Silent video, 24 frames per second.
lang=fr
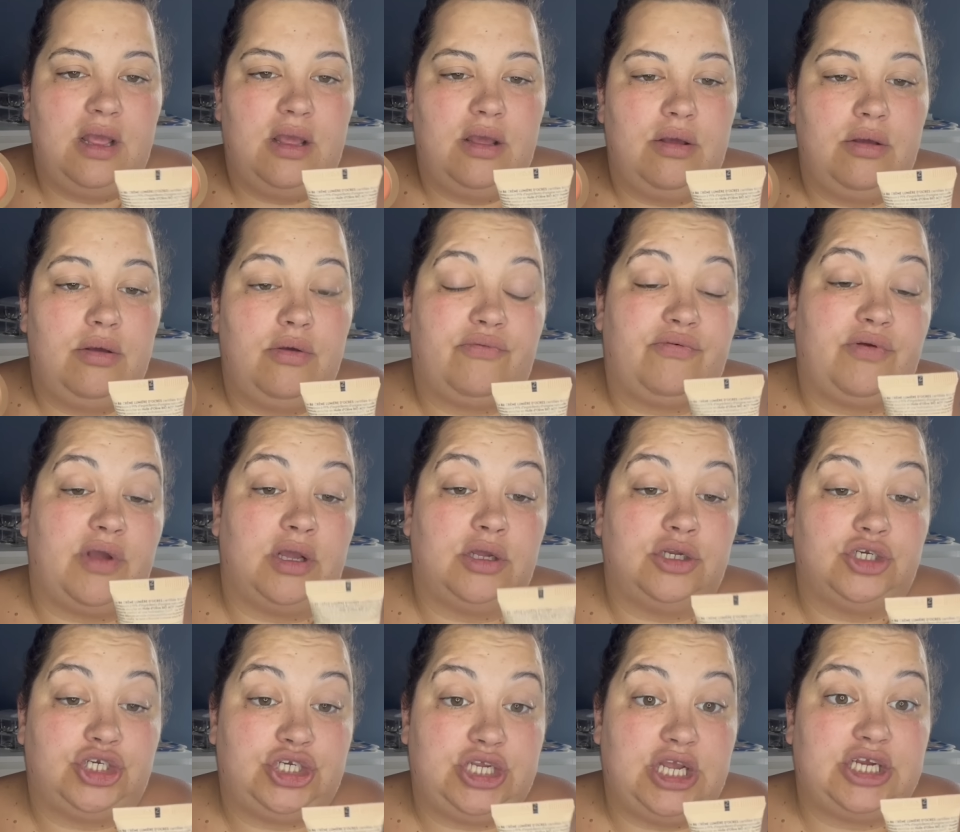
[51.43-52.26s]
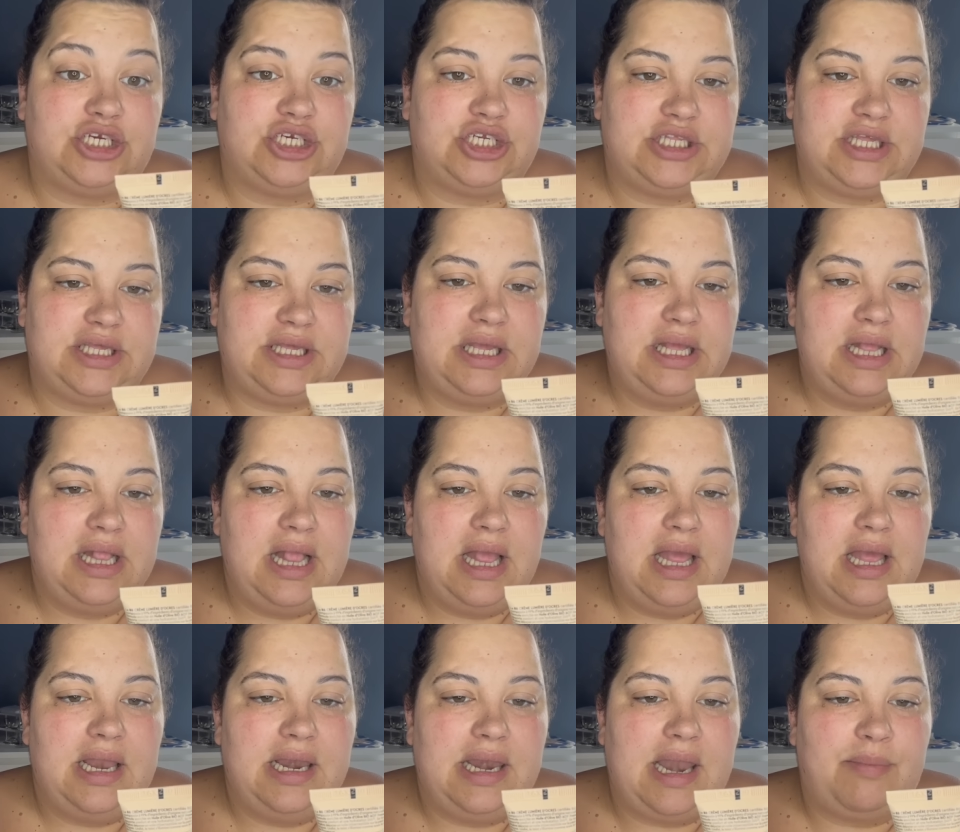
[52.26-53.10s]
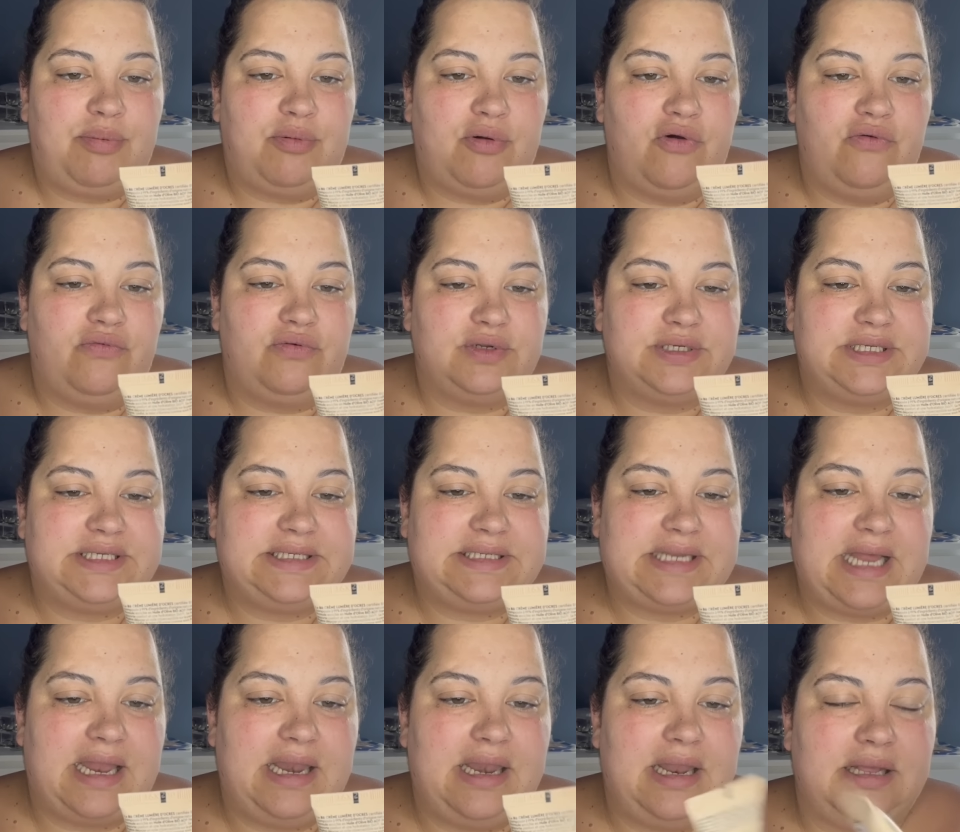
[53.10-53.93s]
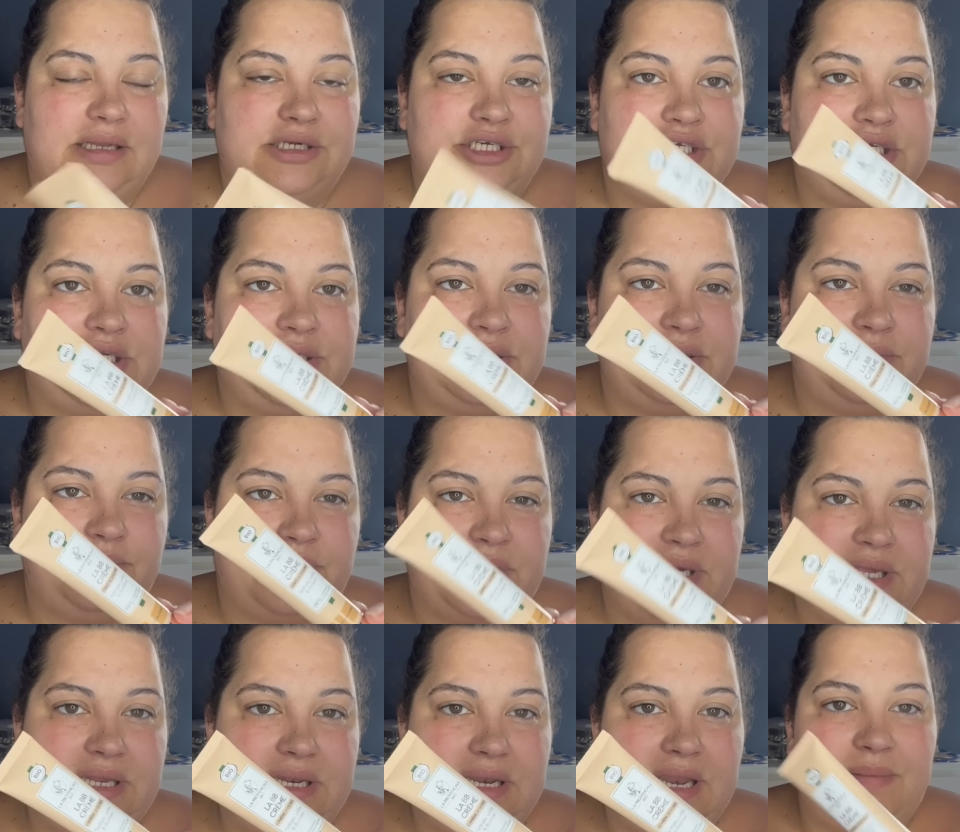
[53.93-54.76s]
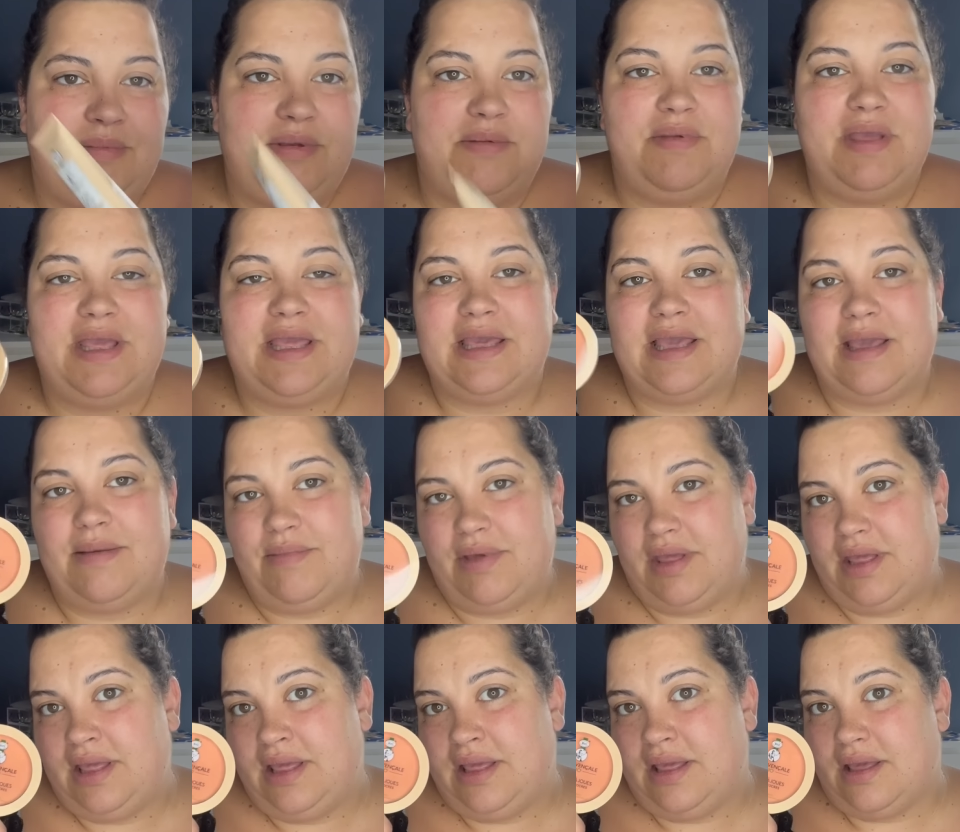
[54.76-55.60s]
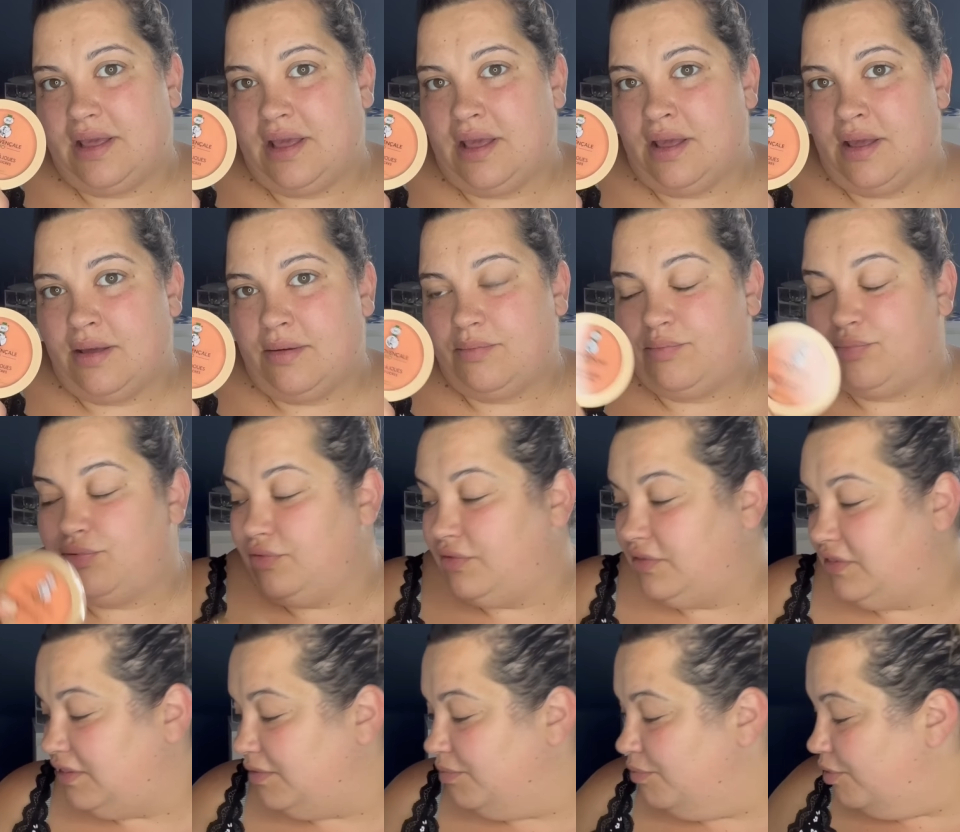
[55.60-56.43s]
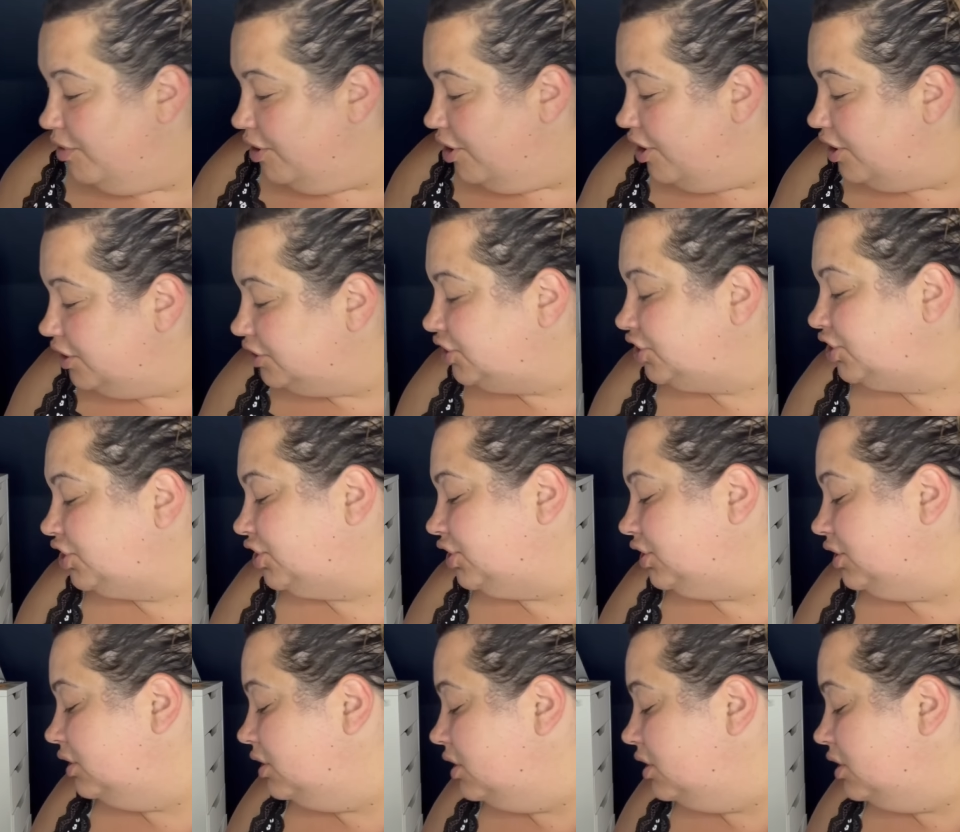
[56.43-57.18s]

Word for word: Euh, enfin, j'ai acheté la Provençale. J'ai pris la bébé crème et un petit blush.